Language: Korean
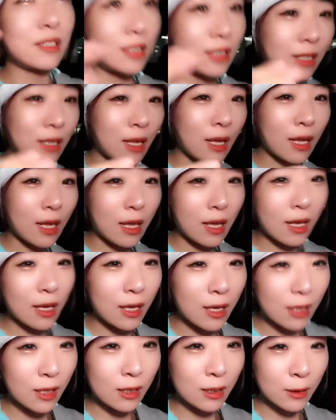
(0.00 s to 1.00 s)

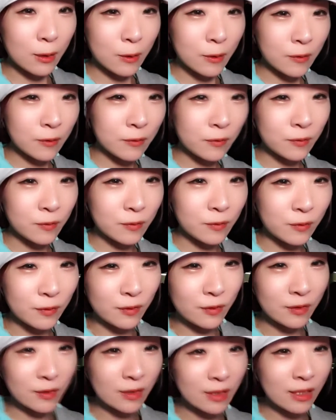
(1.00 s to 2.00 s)
되게
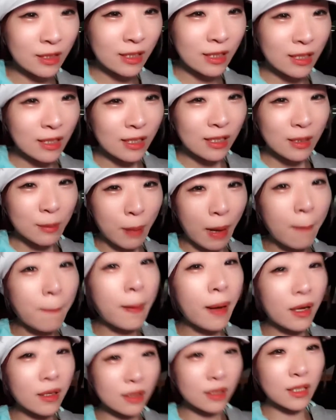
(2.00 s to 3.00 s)
음,
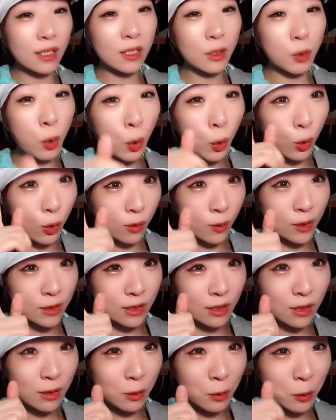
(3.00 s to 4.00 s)
밥한 끼 콜
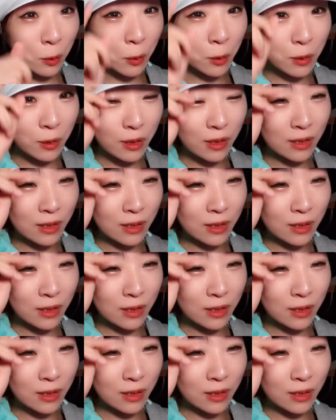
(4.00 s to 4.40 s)
회장님 콜